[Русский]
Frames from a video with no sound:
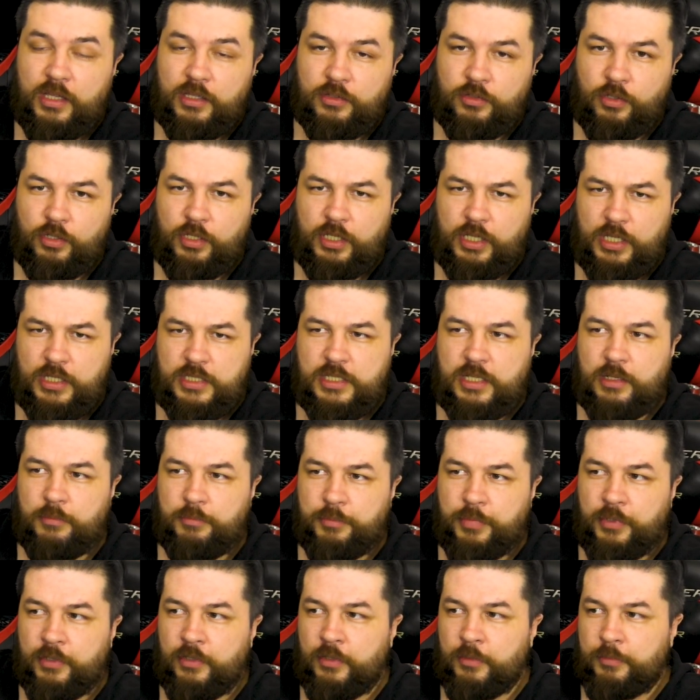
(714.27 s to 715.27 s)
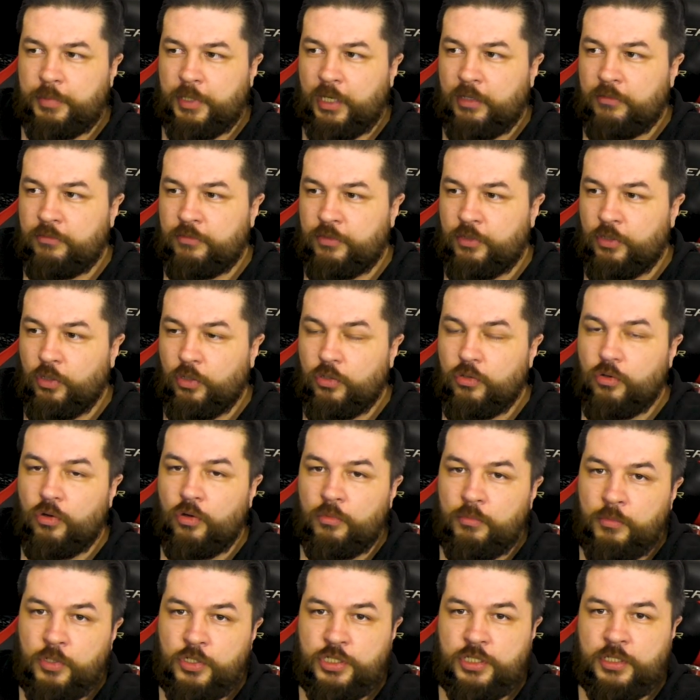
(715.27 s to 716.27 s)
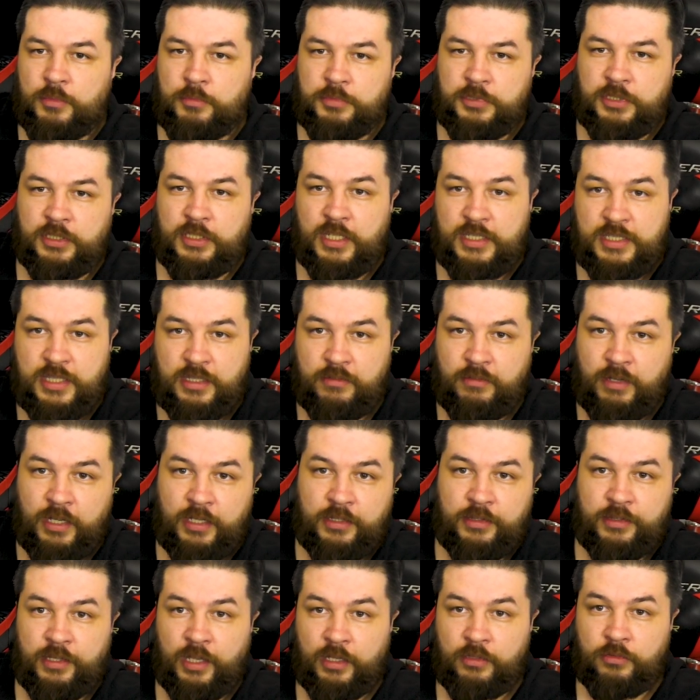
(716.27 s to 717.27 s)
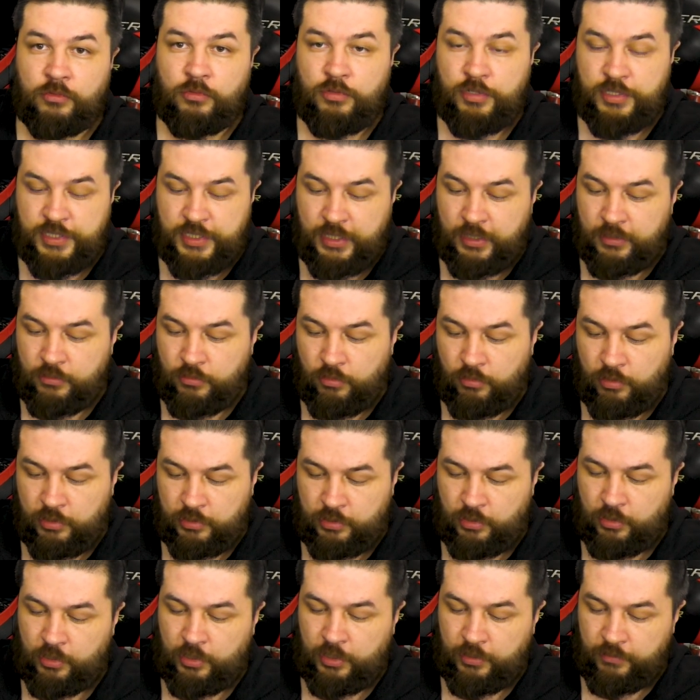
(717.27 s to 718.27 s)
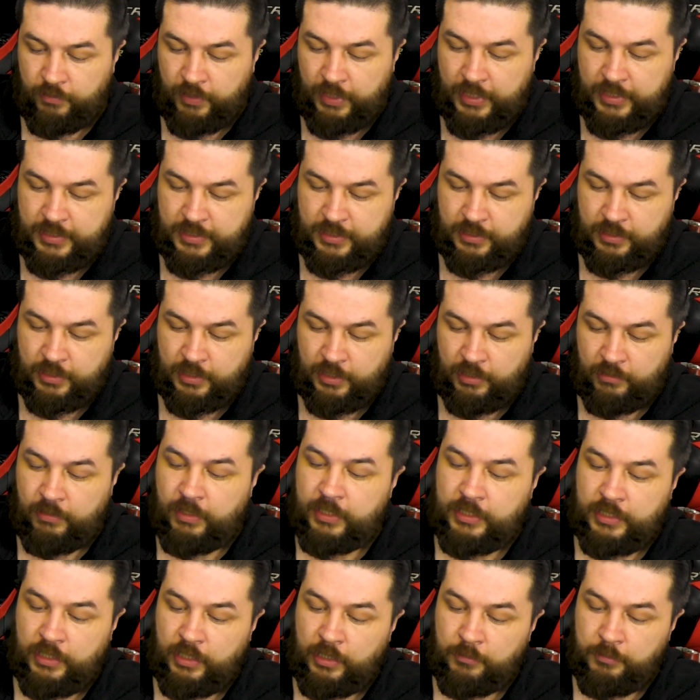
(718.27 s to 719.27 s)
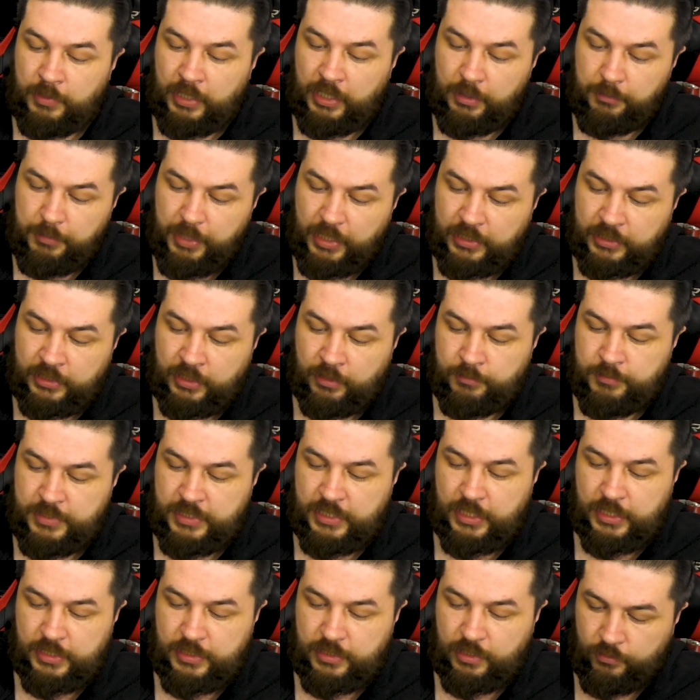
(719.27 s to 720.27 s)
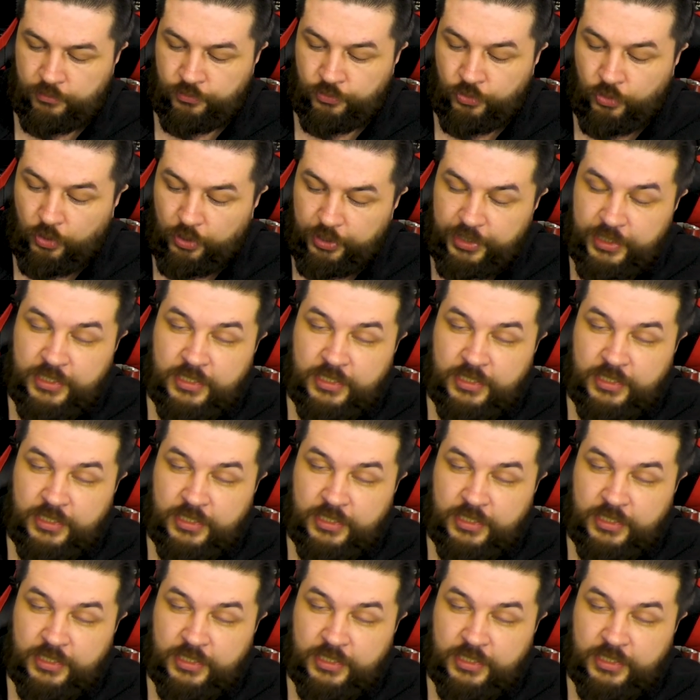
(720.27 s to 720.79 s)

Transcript: Но если э, прям в легкую можно было доставать данную сетку, которая является нагревательным элементом здесь. Но и